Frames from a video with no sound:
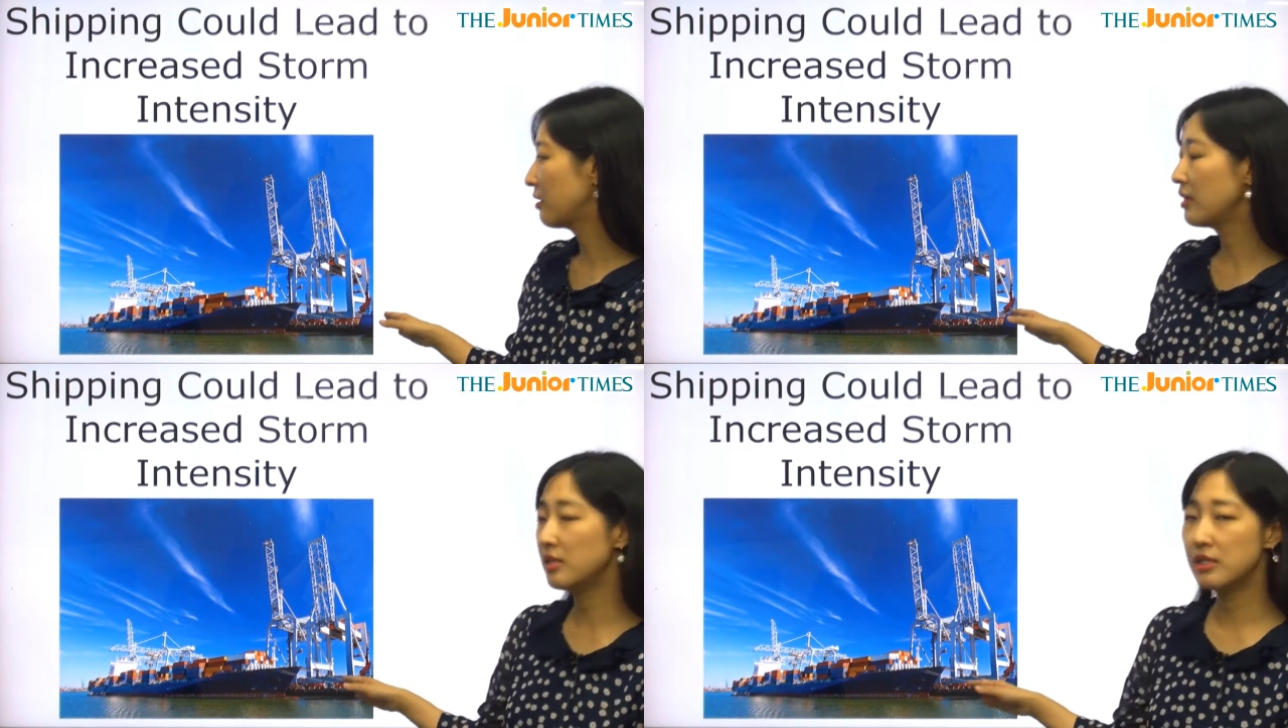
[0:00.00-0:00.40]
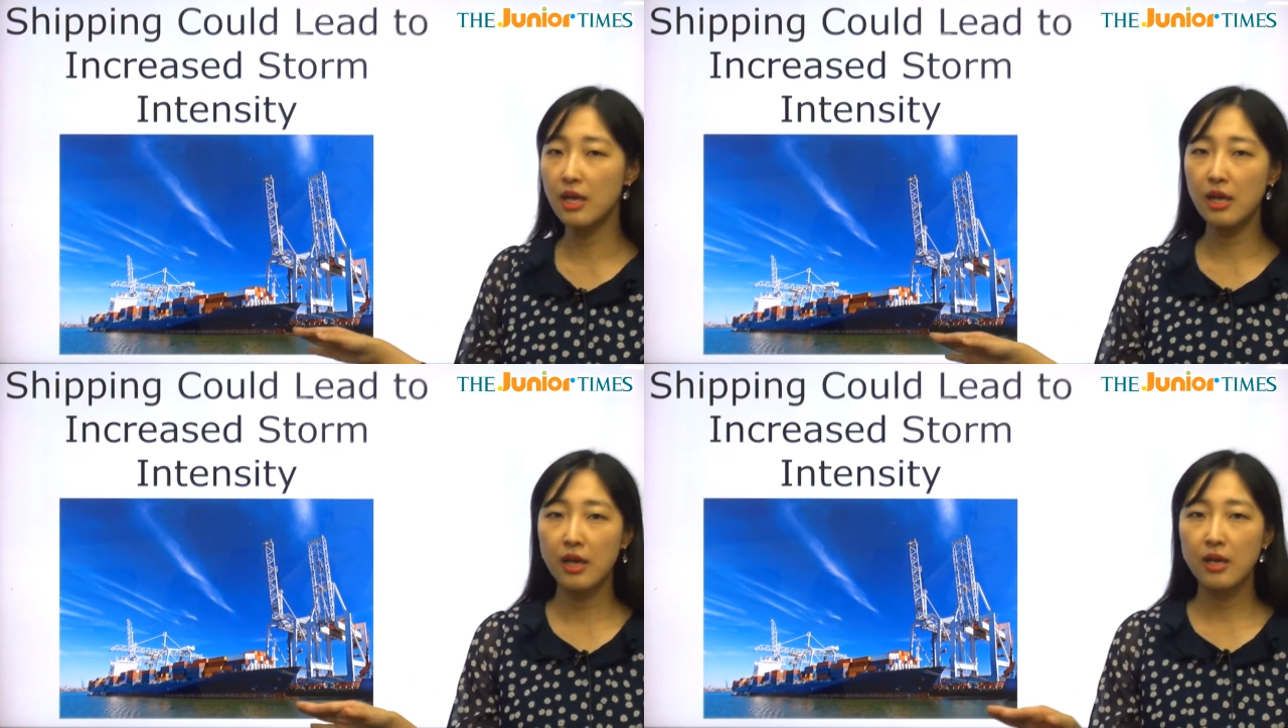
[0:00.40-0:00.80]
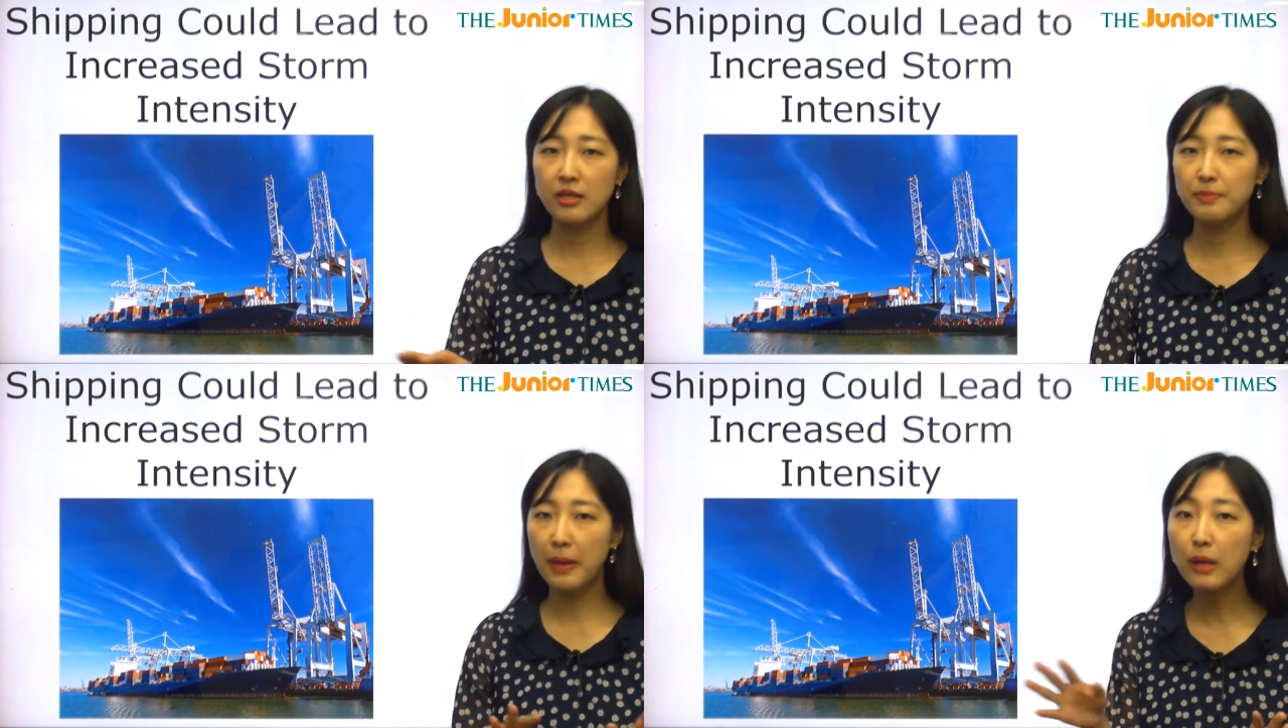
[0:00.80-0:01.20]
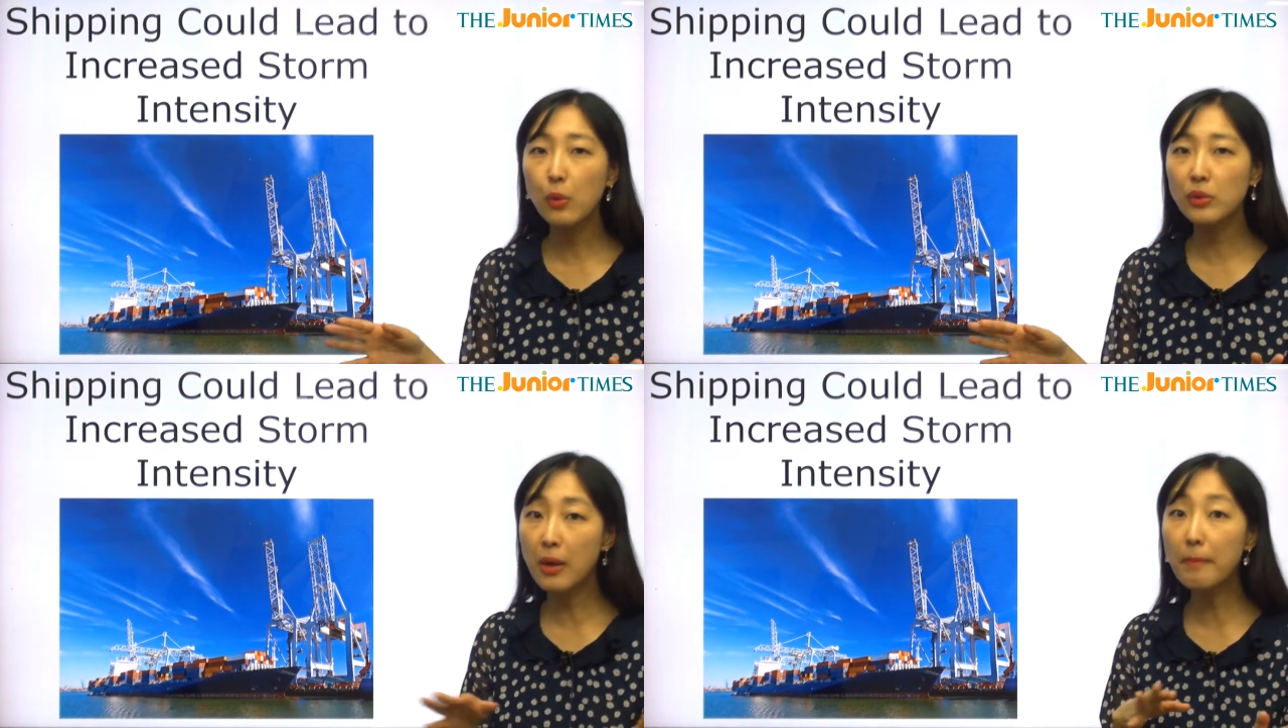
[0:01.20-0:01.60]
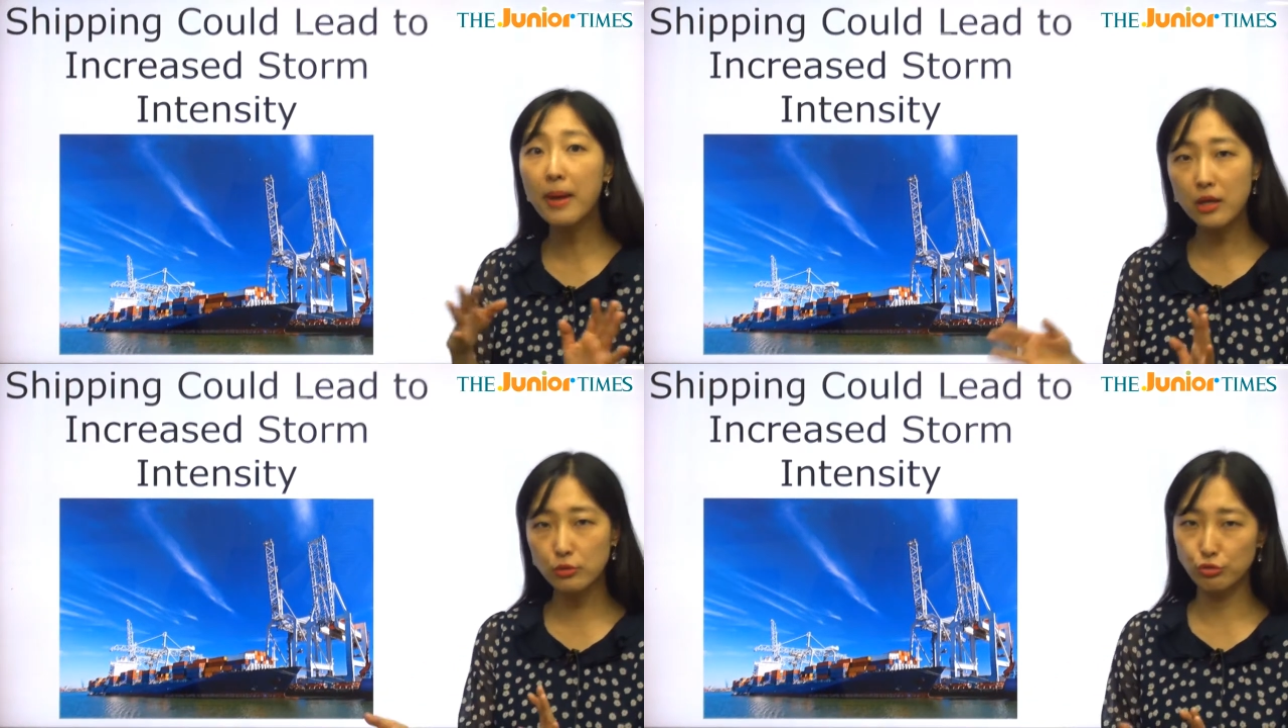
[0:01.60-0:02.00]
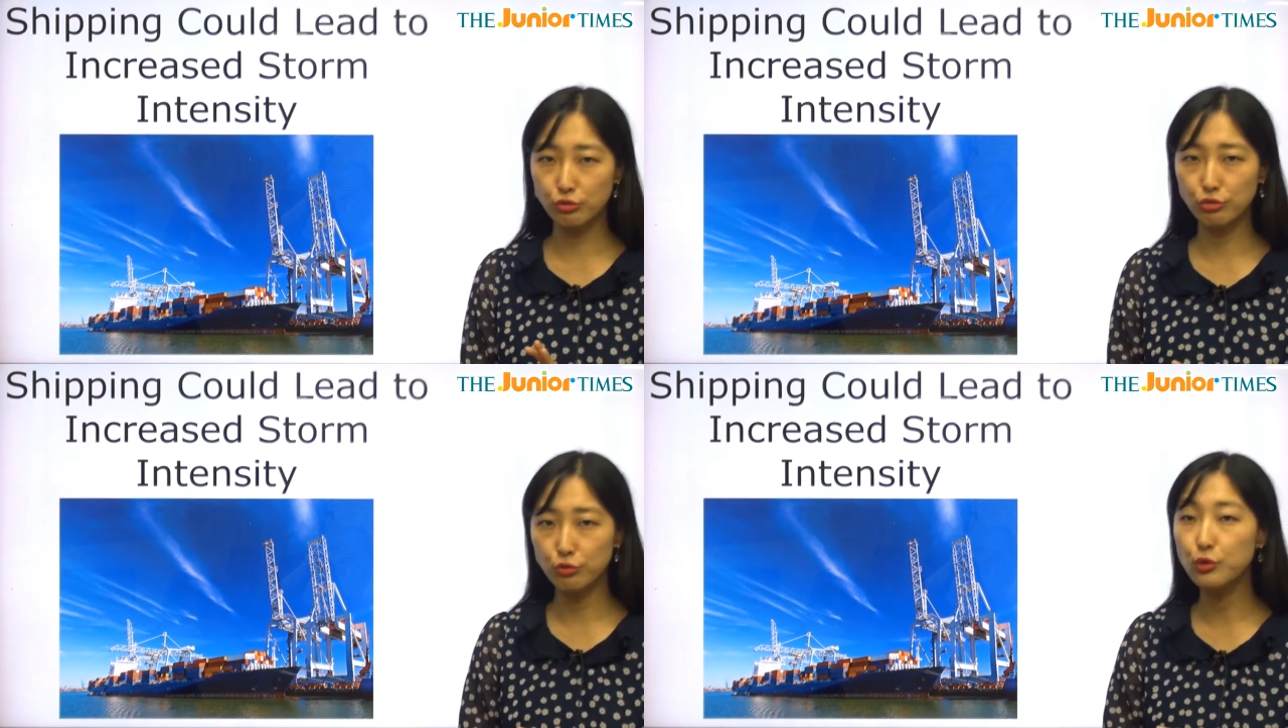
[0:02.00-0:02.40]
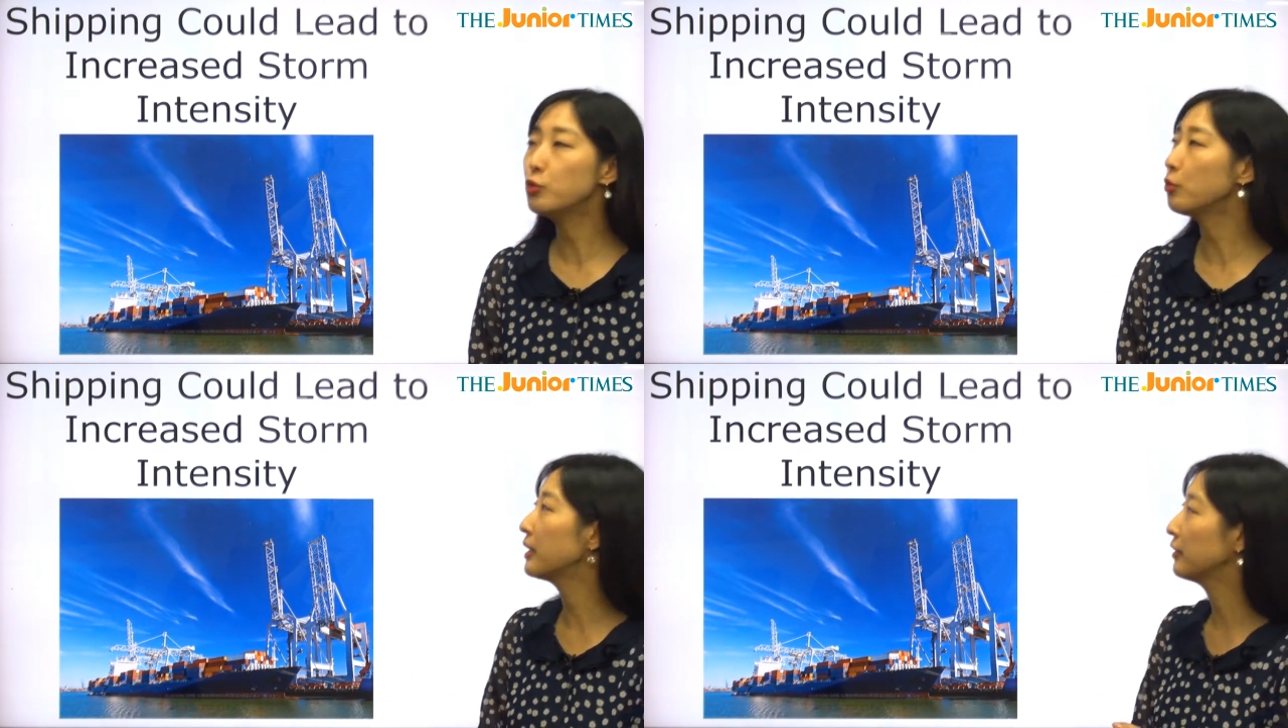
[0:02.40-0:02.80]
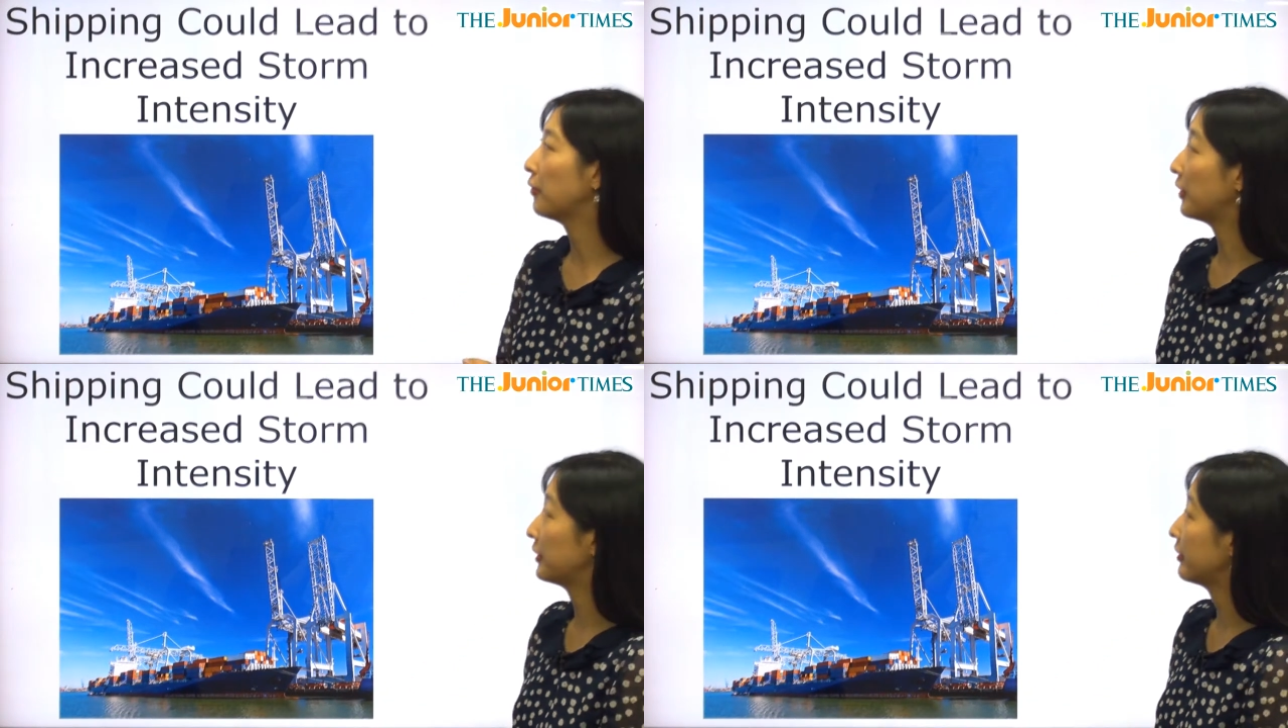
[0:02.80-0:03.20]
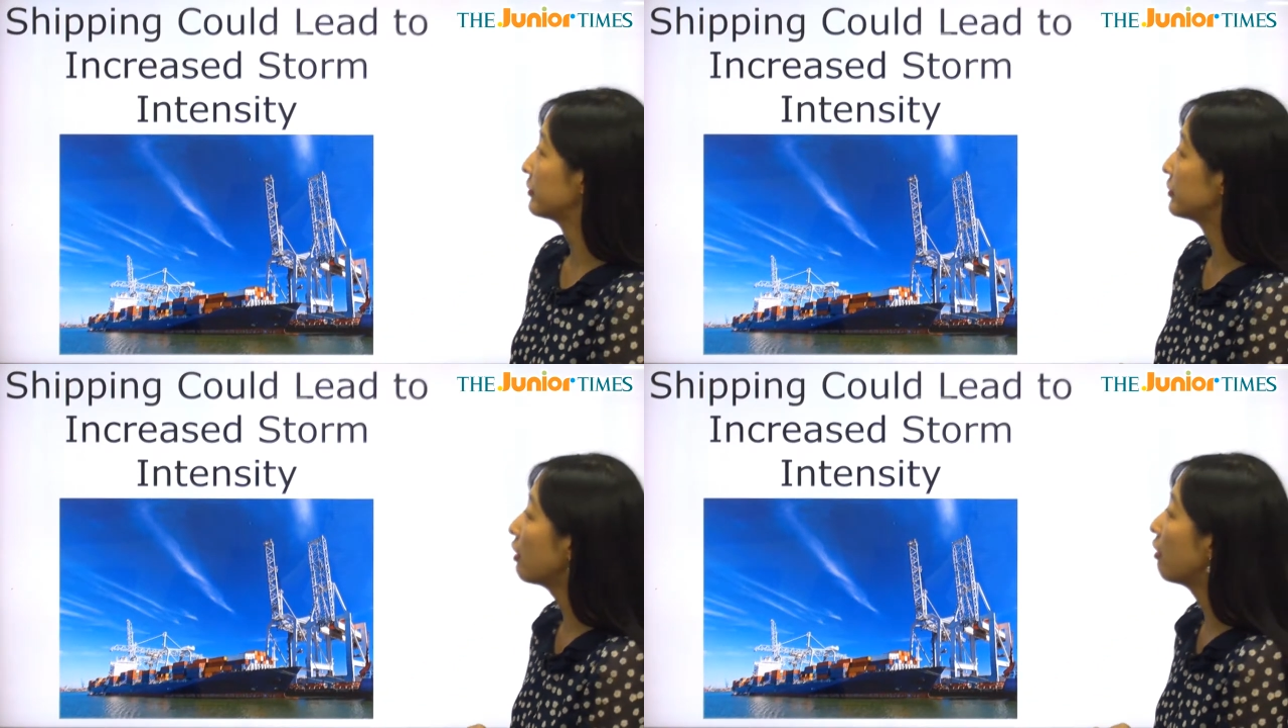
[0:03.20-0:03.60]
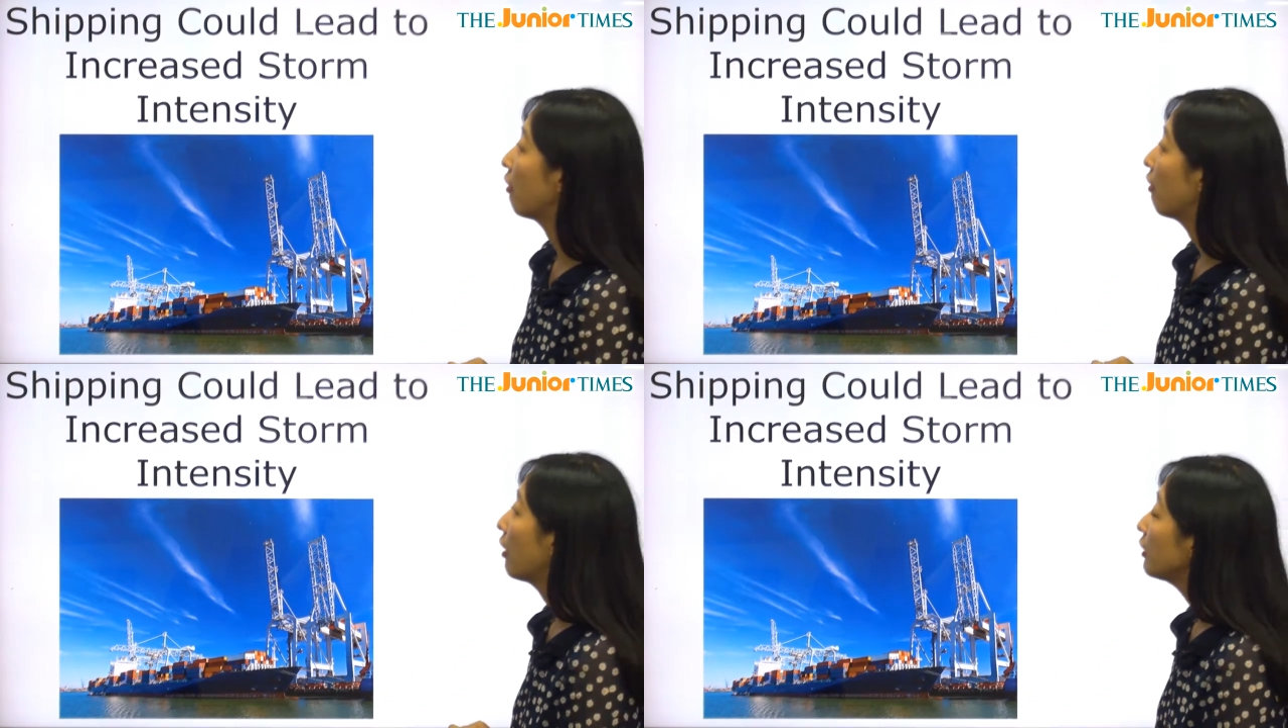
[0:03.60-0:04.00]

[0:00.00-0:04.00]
특히 이제 그 배로 선박으로 운송하는 거가 되겠죠.